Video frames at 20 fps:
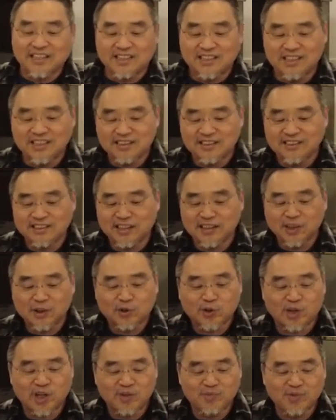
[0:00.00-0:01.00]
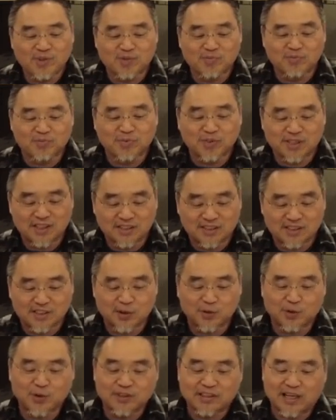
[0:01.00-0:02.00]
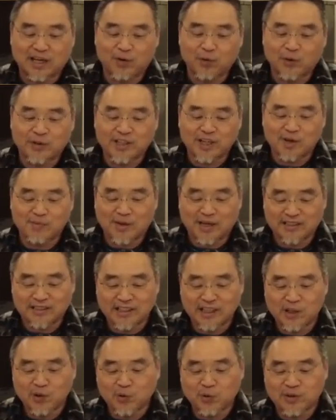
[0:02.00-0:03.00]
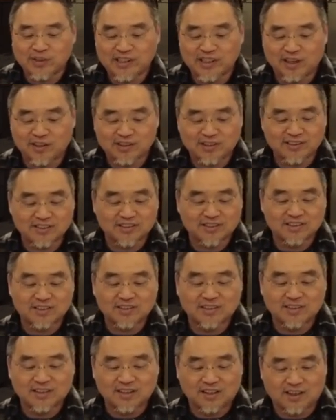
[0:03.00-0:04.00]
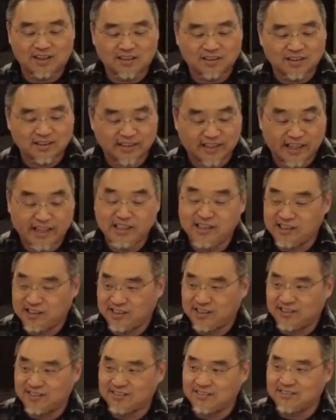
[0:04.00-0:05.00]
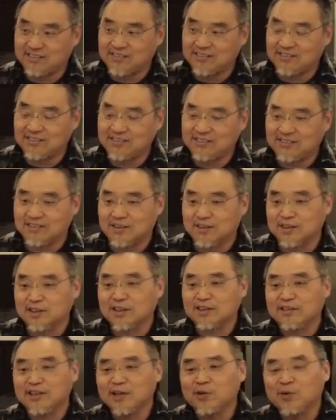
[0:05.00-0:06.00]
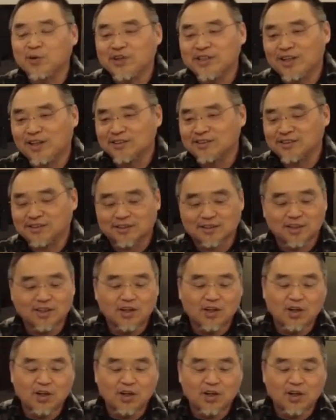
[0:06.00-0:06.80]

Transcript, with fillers: 阴间的权柄不能胜过他，我要把天国的钥匙啊给你。这个天国的钥匙，